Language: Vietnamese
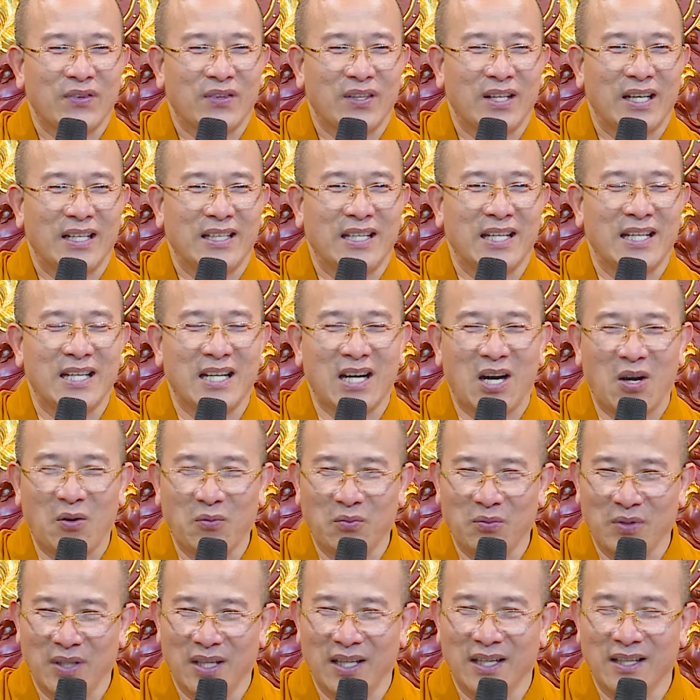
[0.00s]
đấy, thì
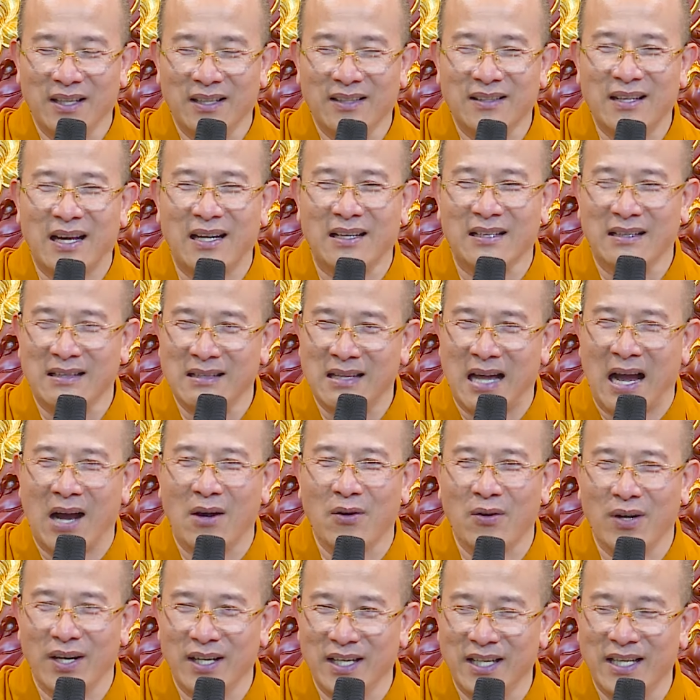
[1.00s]
ông ờ, thần
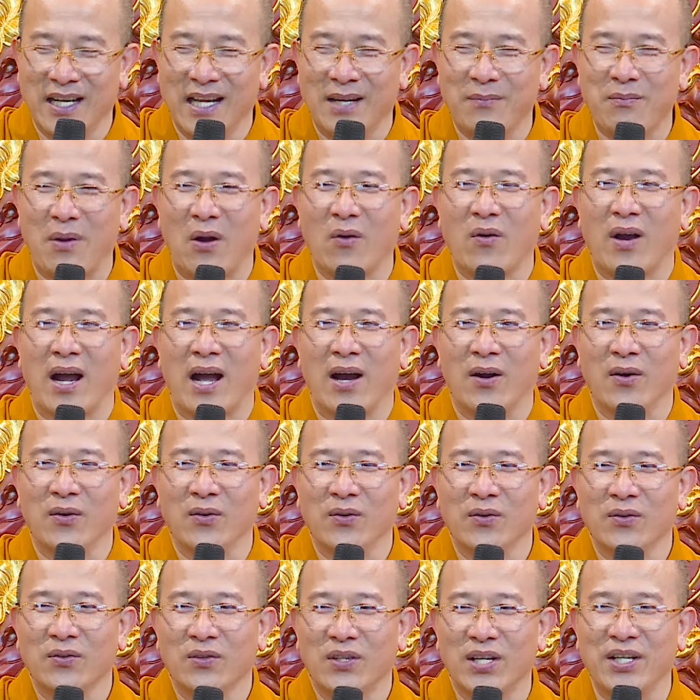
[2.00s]
táo là đi lên báo cáo
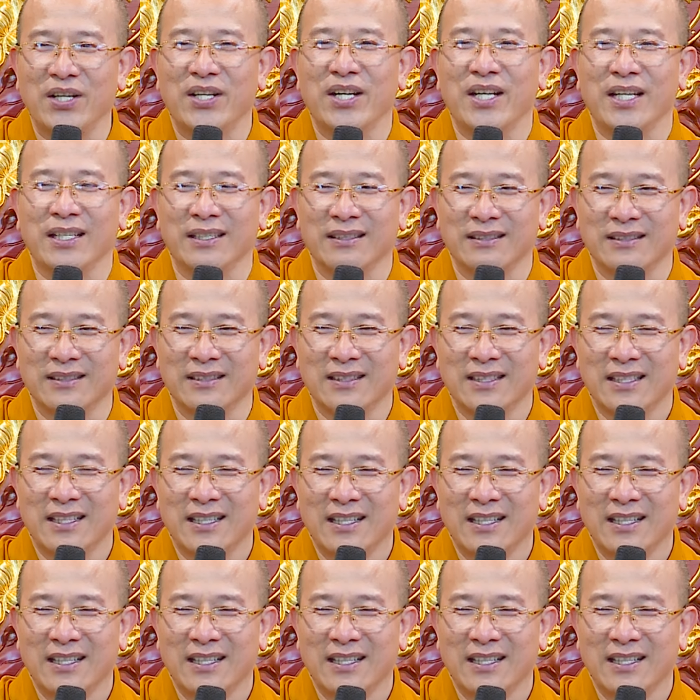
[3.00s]
thiên đình